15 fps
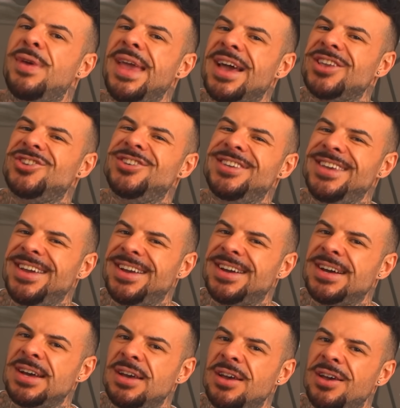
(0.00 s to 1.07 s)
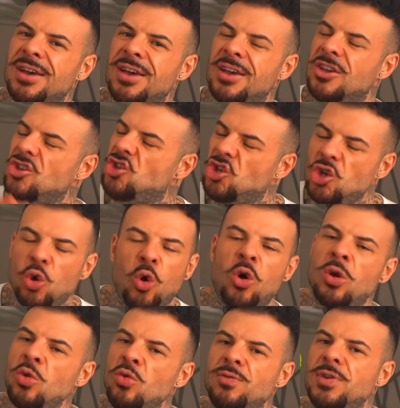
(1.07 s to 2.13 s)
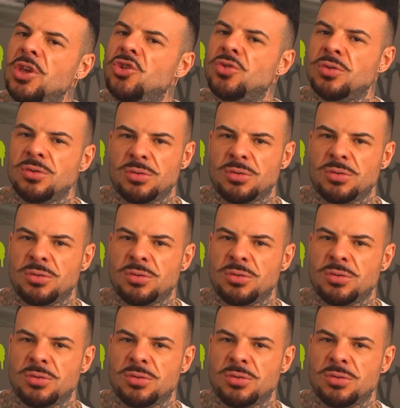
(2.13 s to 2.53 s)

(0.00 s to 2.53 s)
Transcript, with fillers: vem a dica de ouro do vídeo.